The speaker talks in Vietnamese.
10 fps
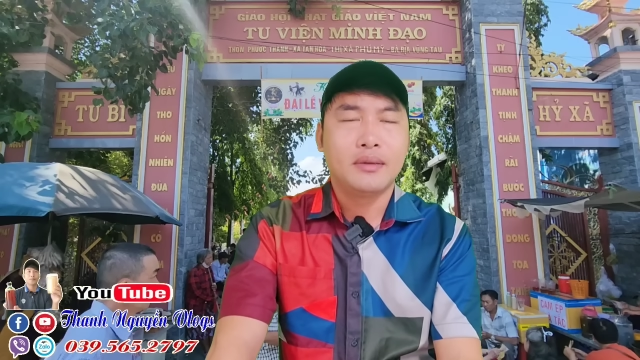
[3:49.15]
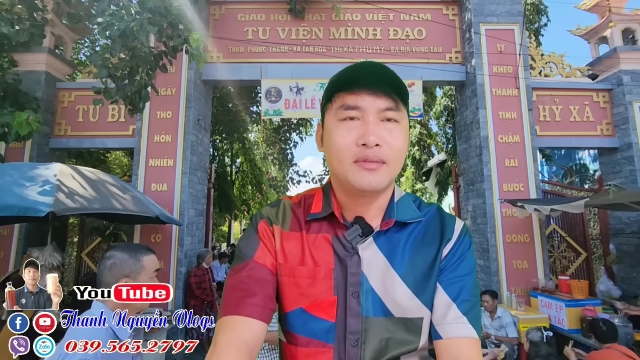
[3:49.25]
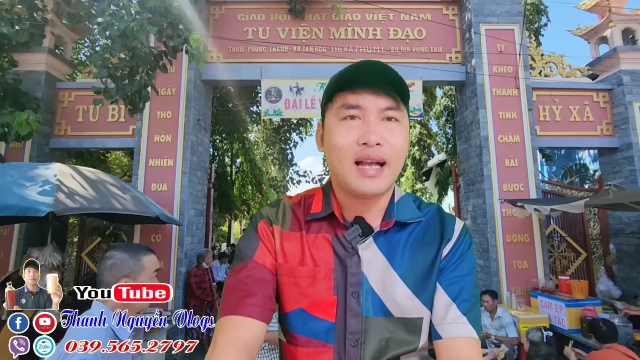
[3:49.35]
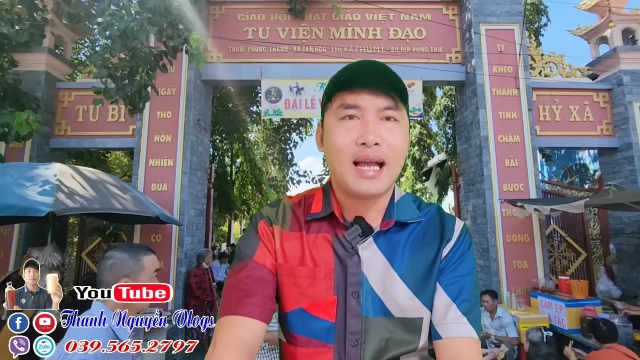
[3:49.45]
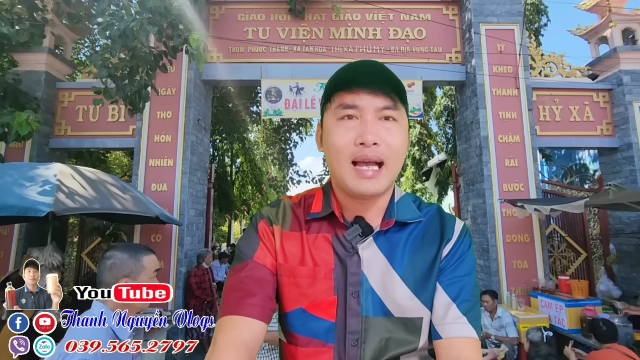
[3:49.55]

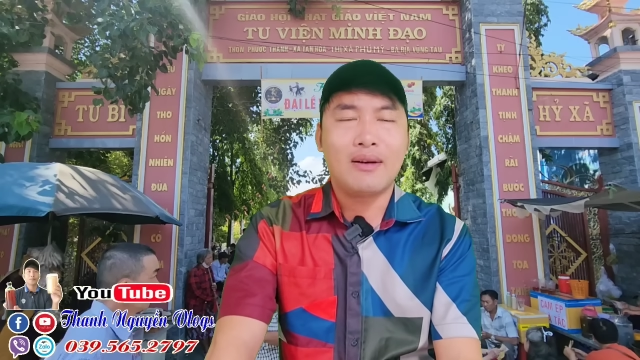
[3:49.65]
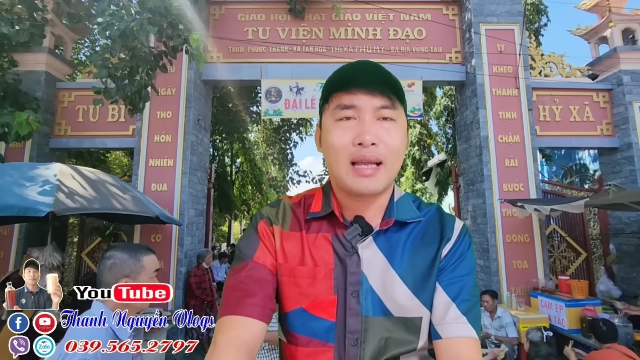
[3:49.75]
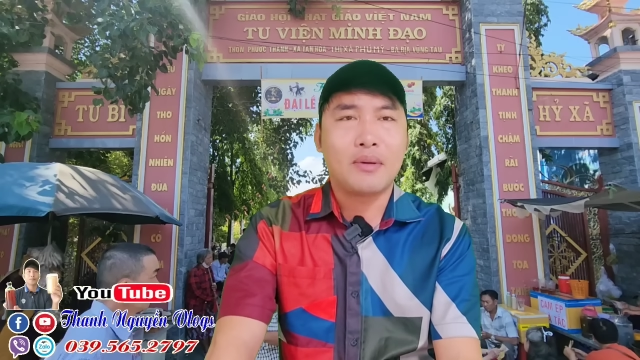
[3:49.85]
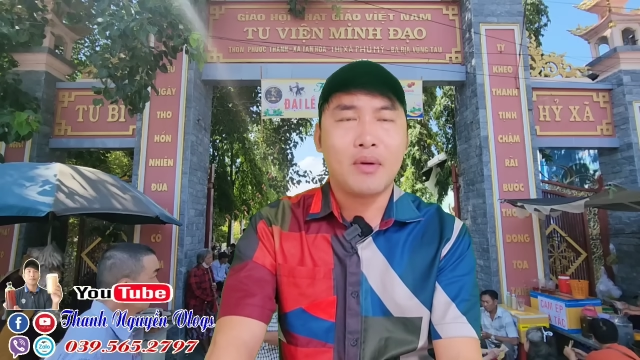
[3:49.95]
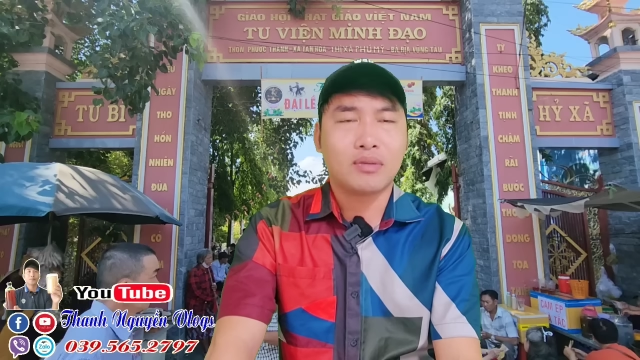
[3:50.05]
và
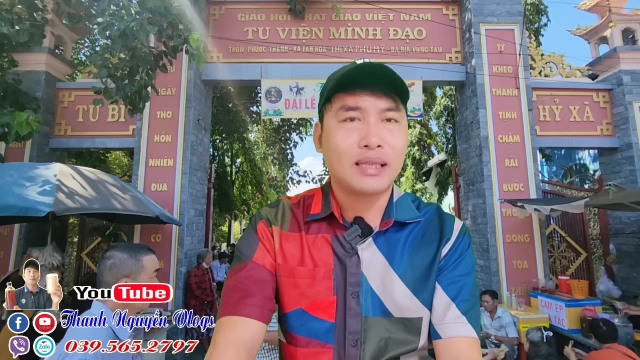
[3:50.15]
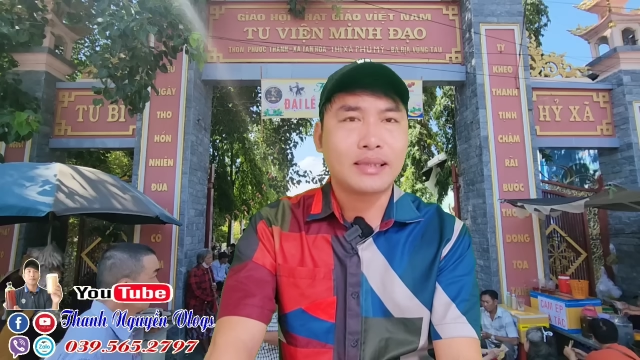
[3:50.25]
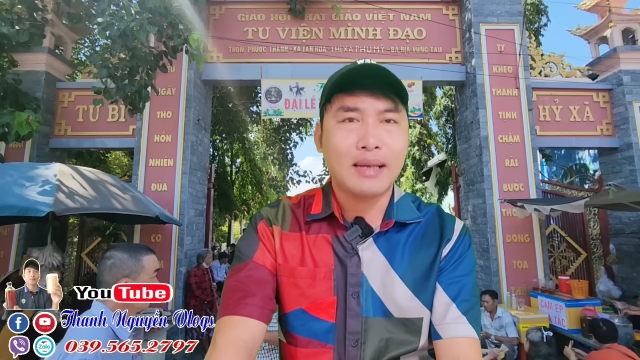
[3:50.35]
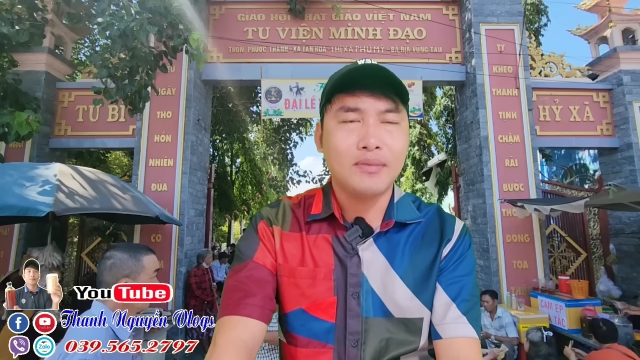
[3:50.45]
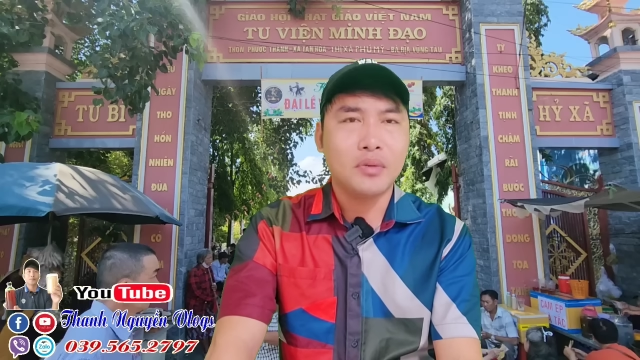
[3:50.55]
ngày 11 tháng
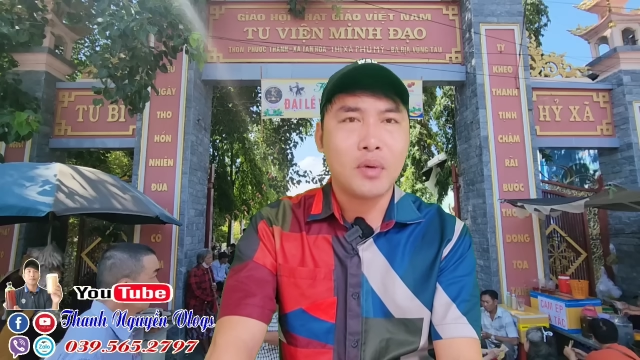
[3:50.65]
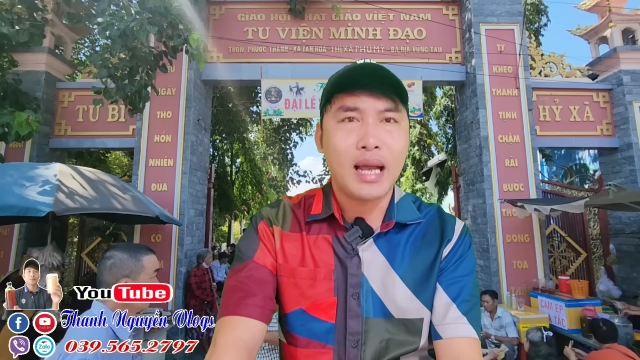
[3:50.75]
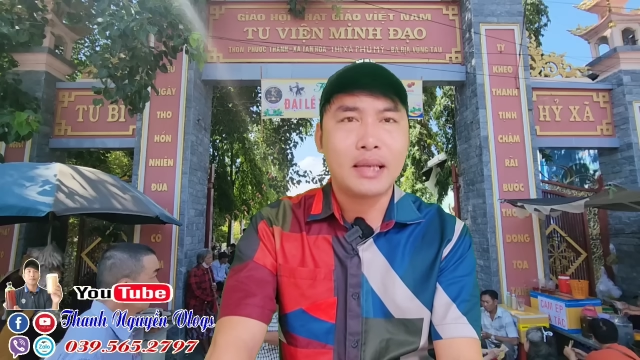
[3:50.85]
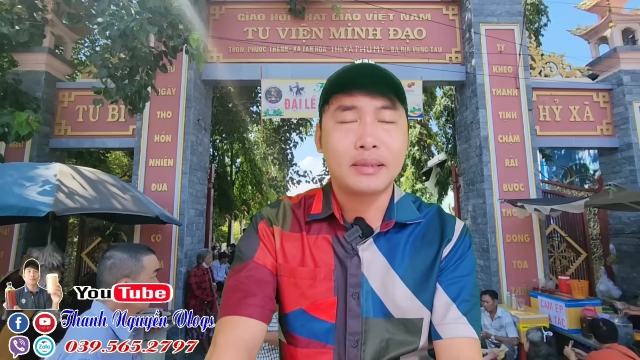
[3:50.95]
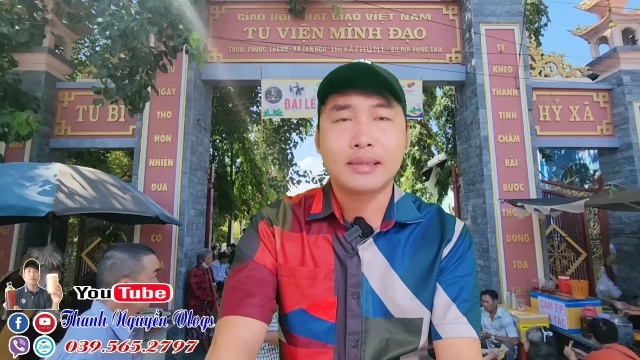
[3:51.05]
8 vừa
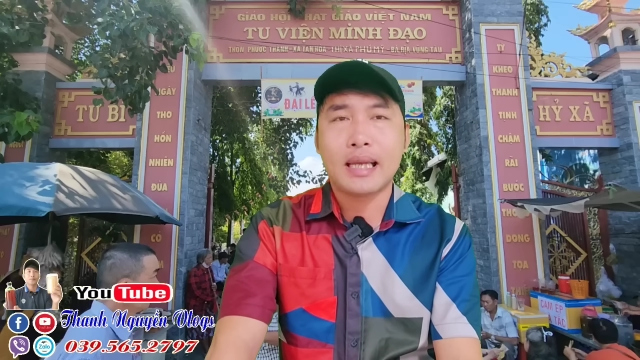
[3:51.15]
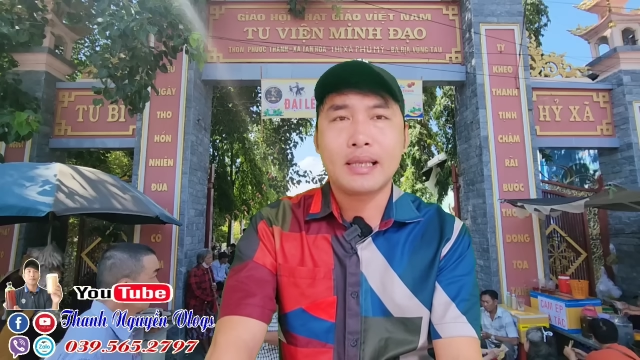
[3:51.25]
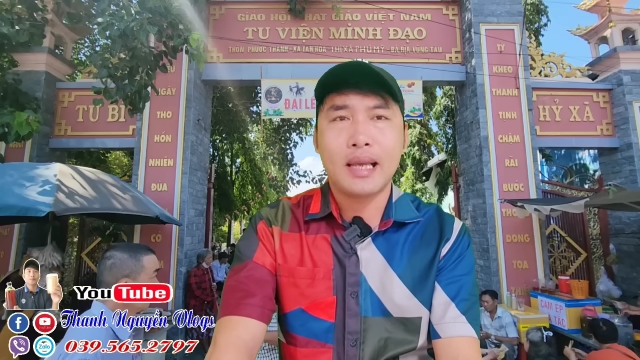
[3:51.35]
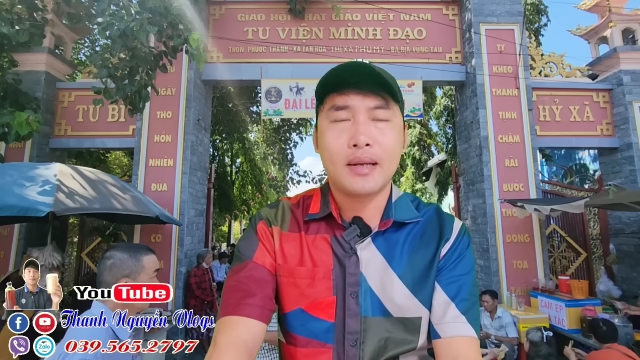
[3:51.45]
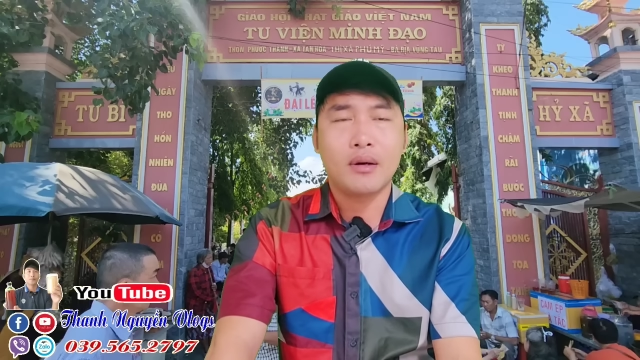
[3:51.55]
qua người ta
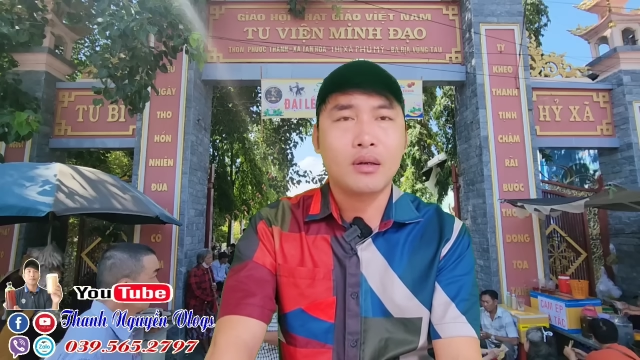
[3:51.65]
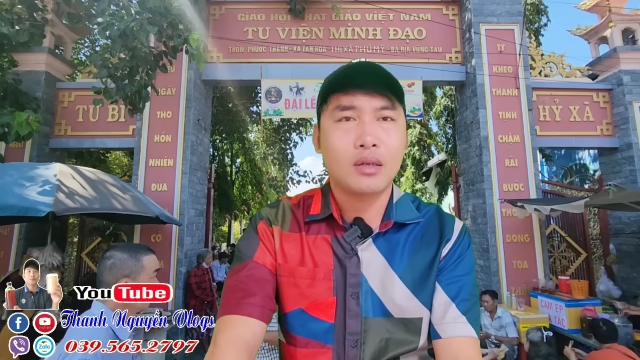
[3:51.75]
về đó